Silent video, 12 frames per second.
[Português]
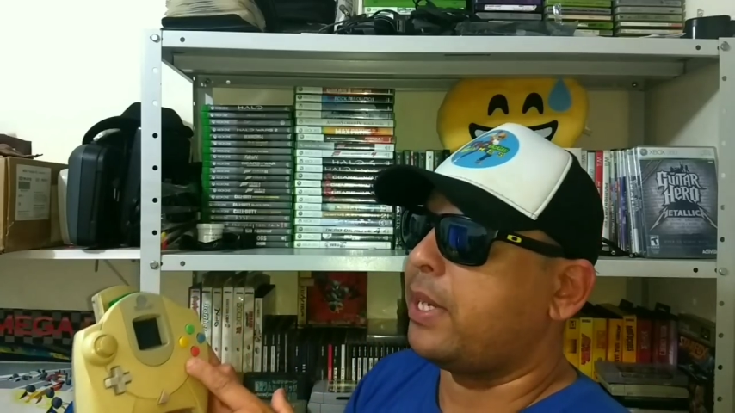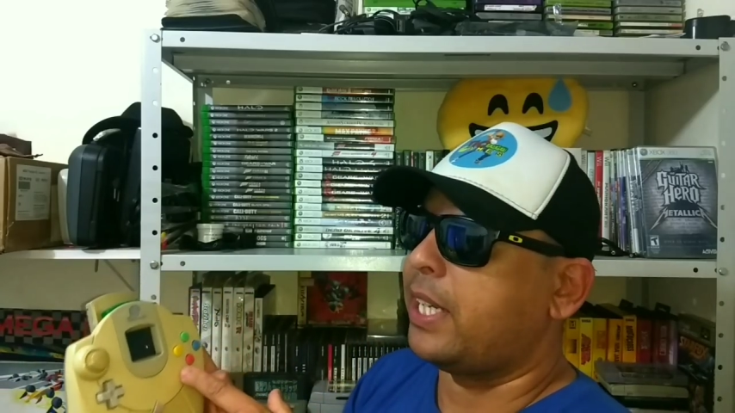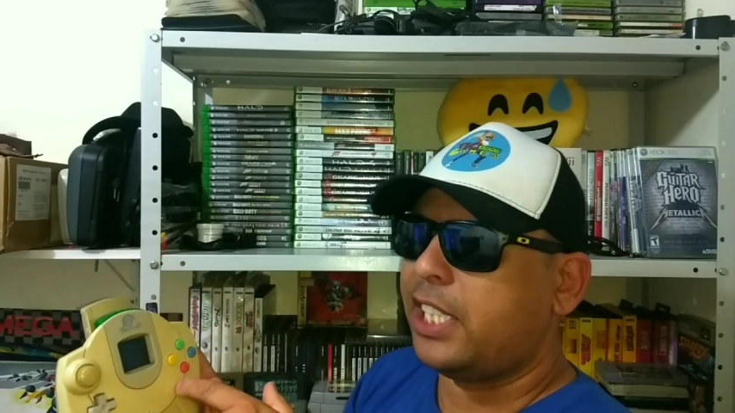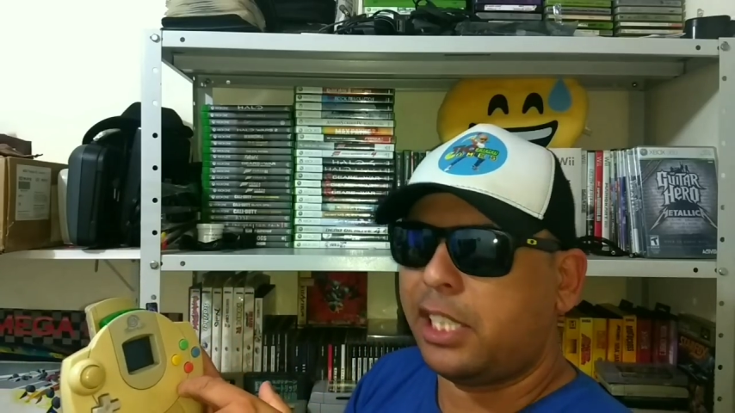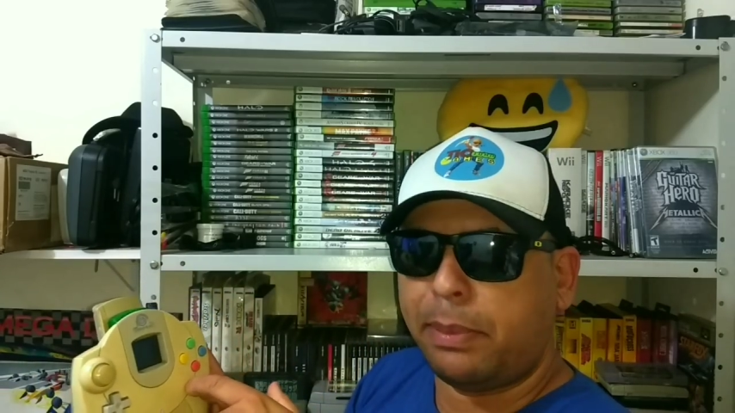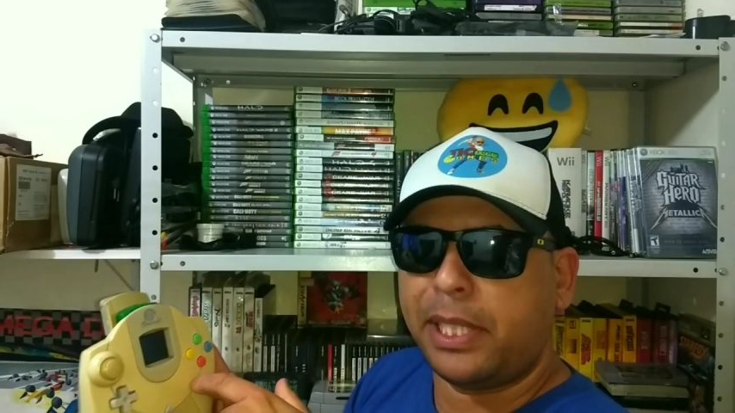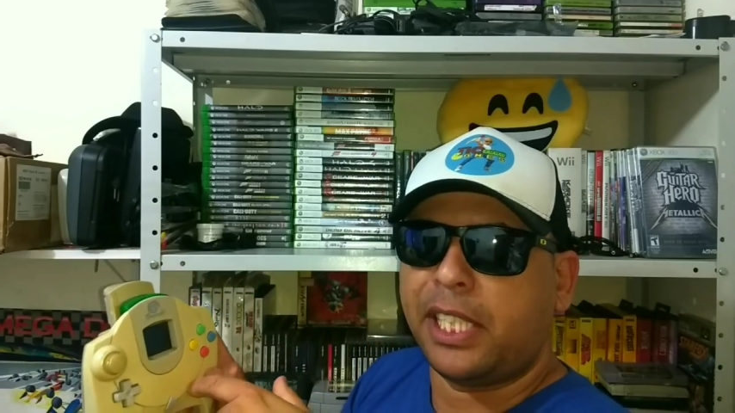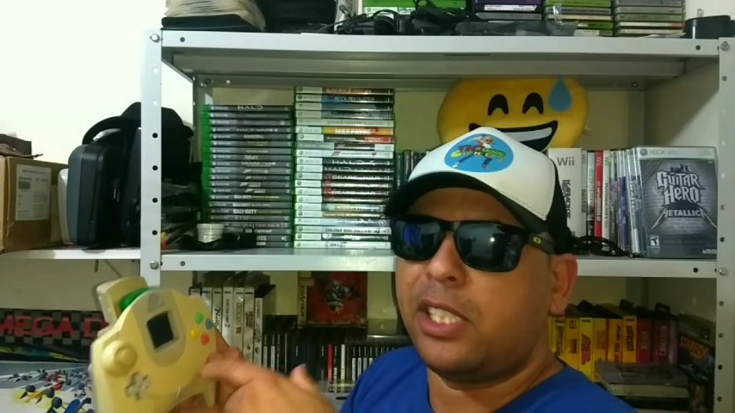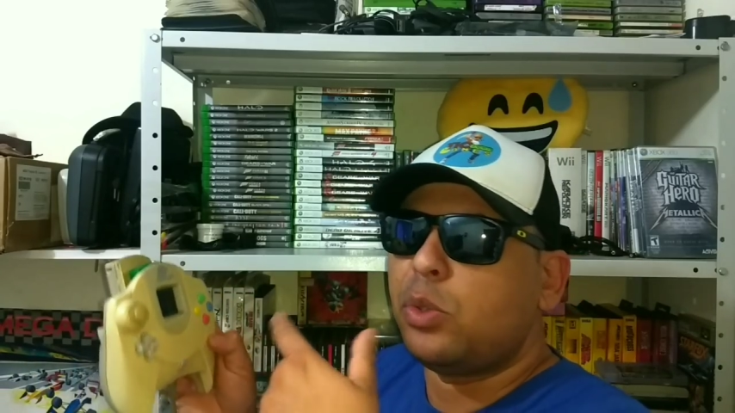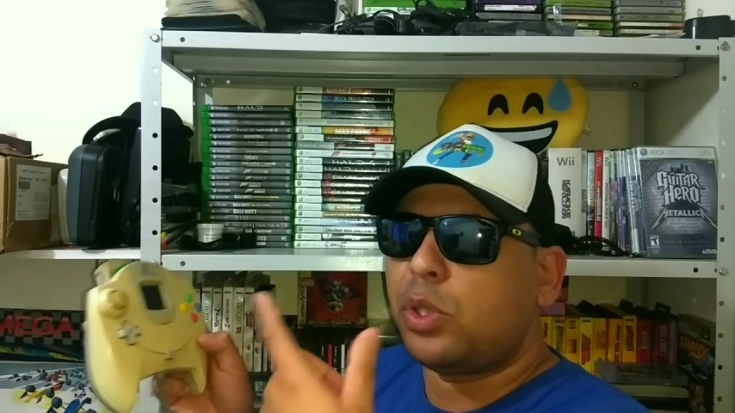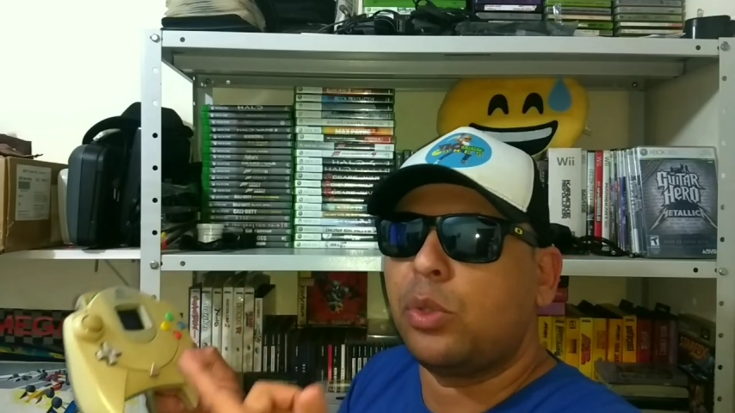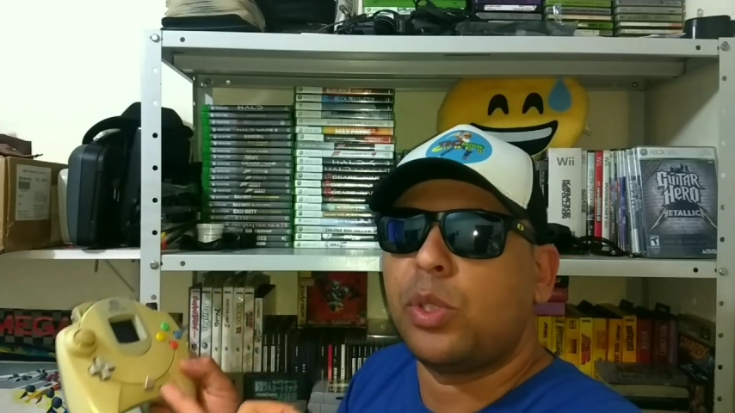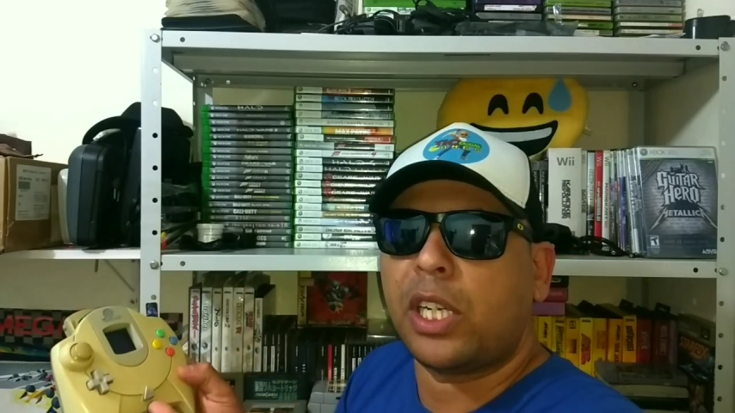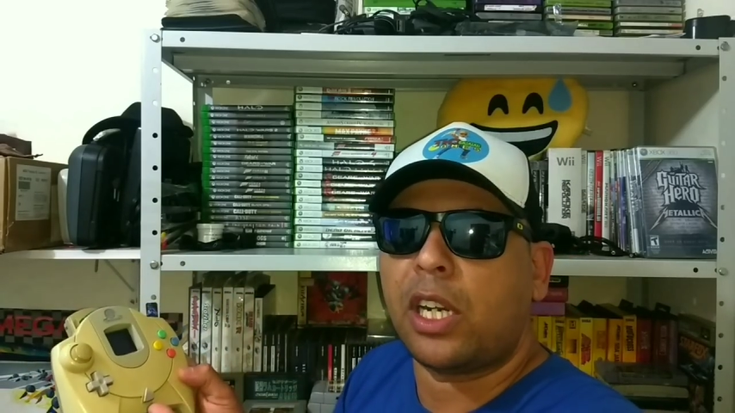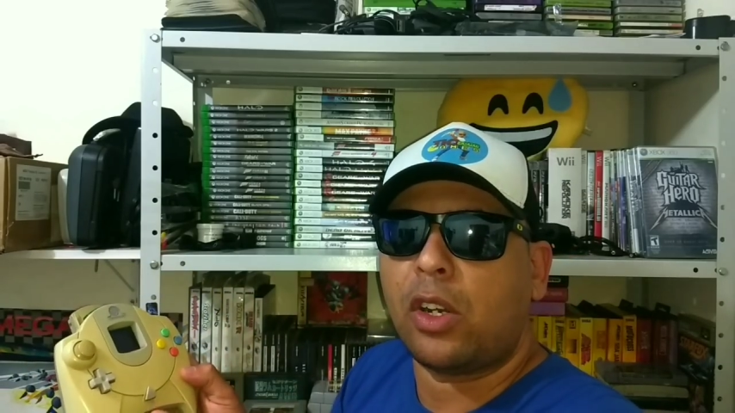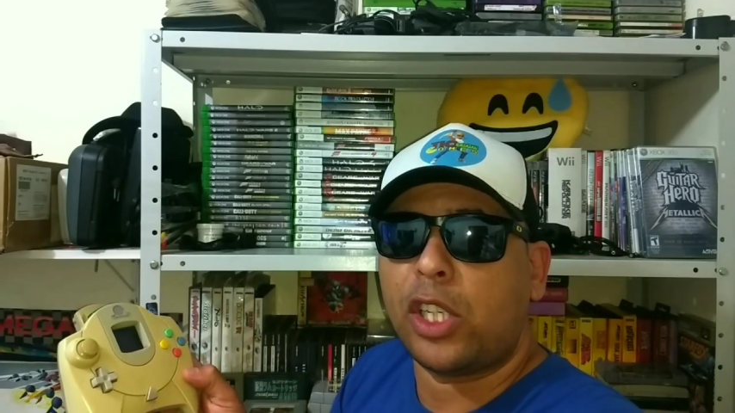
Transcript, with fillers: Pô, cara, a gente precisa de um segundo